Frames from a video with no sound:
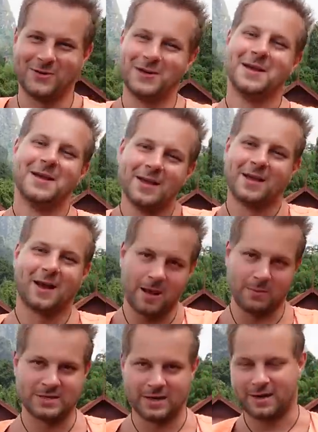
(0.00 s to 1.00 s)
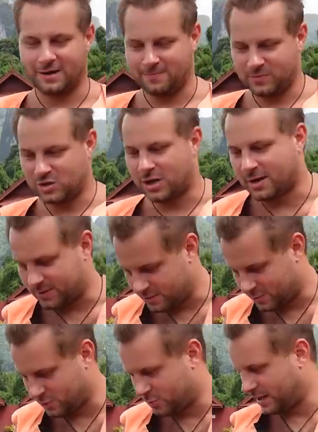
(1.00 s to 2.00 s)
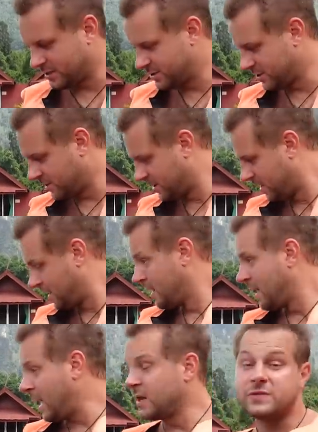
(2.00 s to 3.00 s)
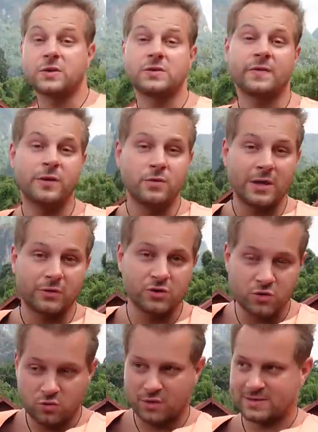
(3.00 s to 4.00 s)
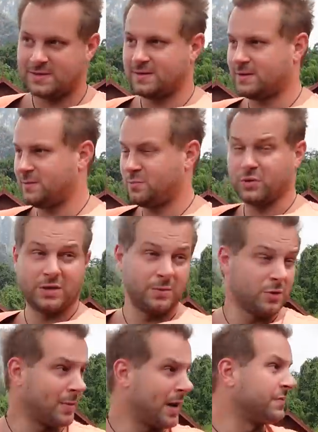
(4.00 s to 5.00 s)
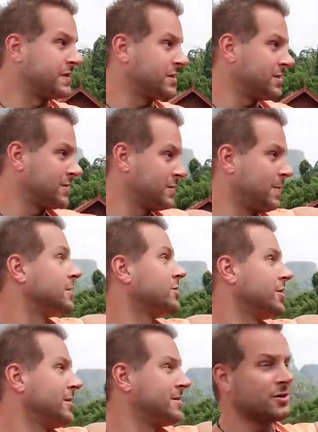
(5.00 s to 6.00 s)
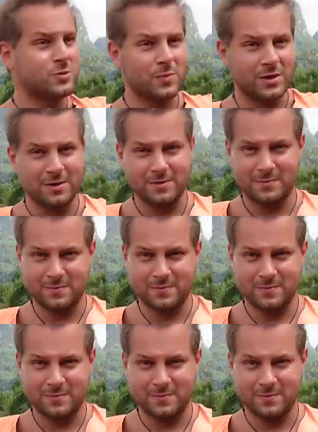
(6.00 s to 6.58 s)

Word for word: o kamizelkę, jacket, żeby ubrać. No. Ale wszystko ze względu na to, że tu jest y, pod tymi domkami. W zasadzie, zobaczcie, jesteśmy